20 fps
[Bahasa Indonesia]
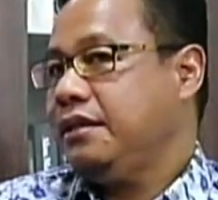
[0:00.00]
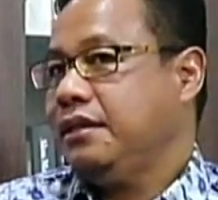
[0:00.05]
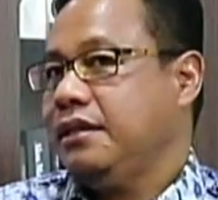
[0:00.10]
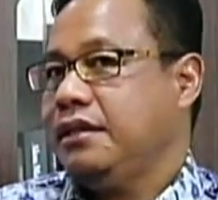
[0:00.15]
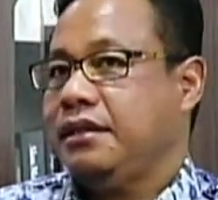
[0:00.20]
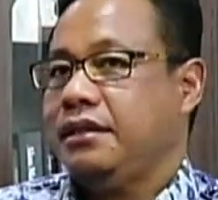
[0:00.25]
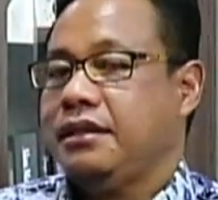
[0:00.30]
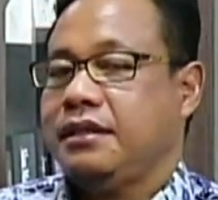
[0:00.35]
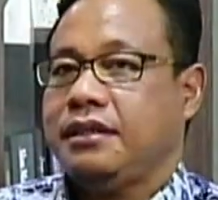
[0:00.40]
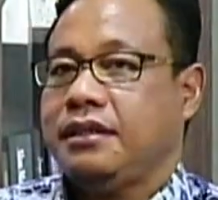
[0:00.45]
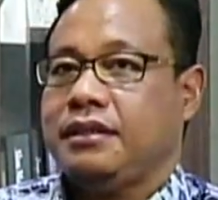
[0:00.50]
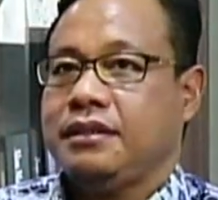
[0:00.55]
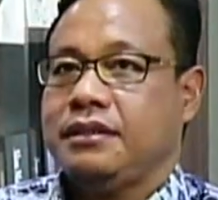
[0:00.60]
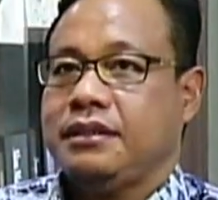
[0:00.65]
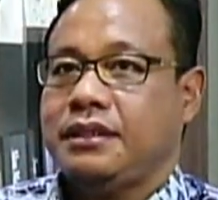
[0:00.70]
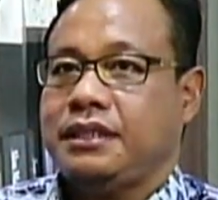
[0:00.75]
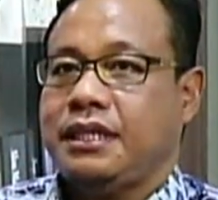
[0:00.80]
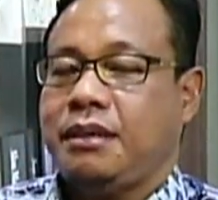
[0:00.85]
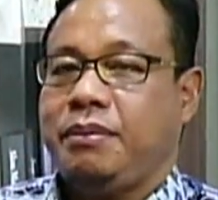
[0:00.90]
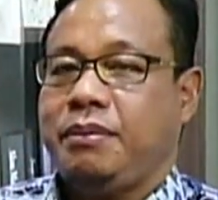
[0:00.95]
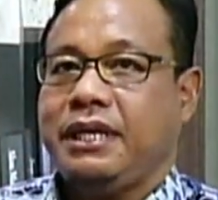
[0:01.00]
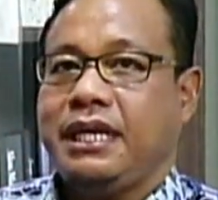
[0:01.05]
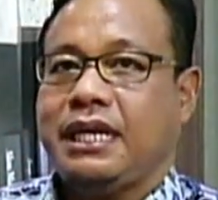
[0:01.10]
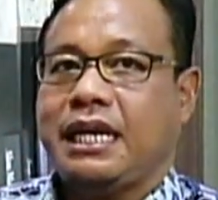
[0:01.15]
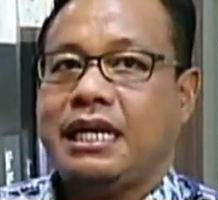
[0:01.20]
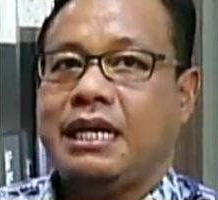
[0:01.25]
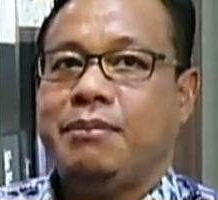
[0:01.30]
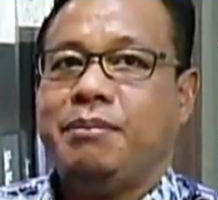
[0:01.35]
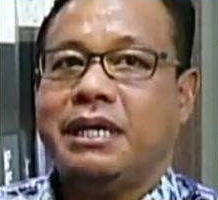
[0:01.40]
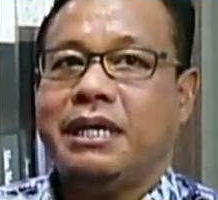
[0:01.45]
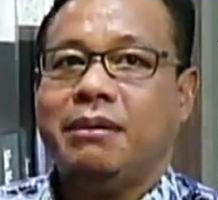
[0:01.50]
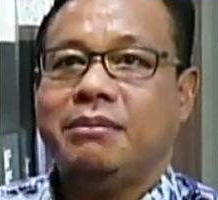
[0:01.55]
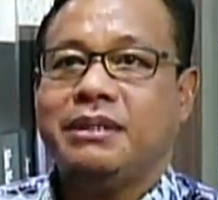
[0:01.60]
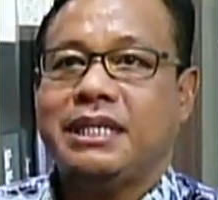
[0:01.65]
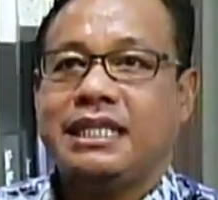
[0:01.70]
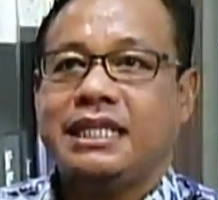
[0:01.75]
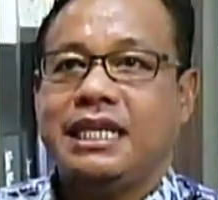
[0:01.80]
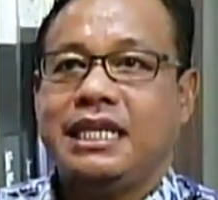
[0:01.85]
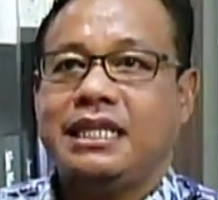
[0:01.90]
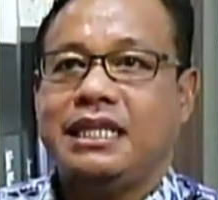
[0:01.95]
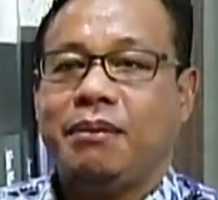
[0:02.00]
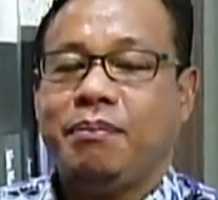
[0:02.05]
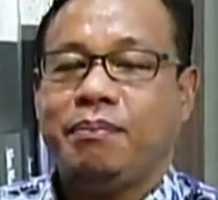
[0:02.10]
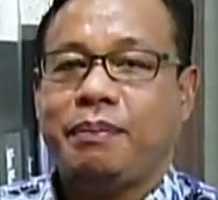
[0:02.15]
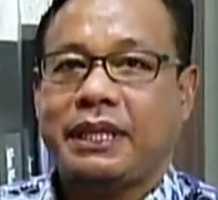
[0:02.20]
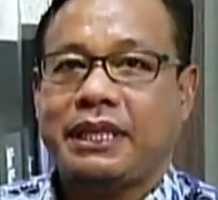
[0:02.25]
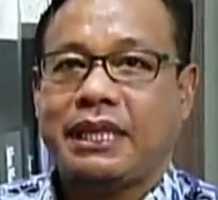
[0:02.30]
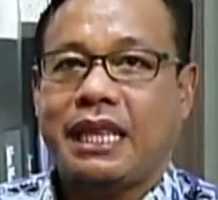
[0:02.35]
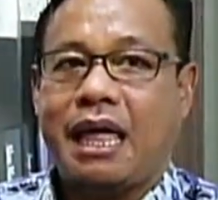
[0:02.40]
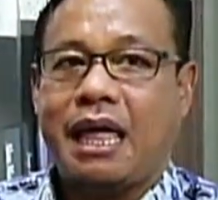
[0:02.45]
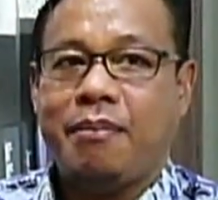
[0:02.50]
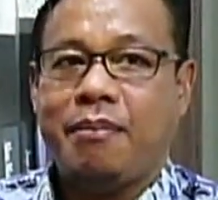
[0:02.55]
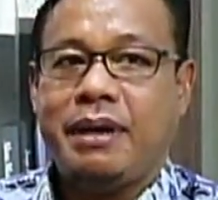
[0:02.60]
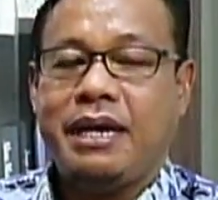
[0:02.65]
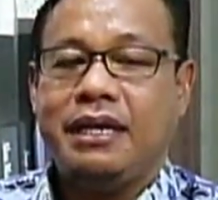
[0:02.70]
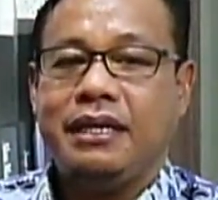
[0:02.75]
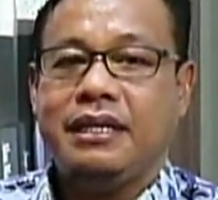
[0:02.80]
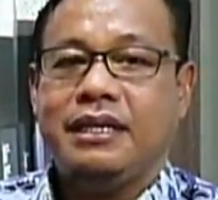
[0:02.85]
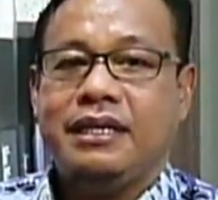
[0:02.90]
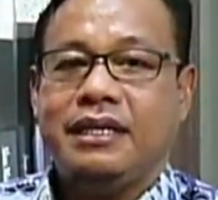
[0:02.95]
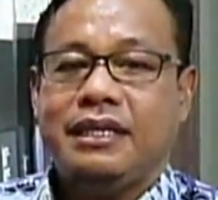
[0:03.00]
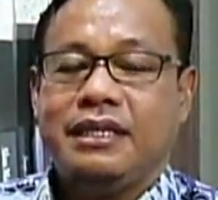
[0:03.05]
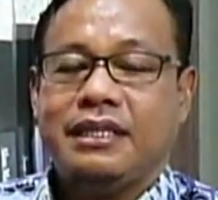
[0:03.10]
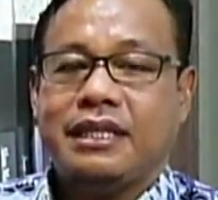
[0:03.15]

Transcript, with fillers: Nah, saya pikir adem-adem saja di tempat lama,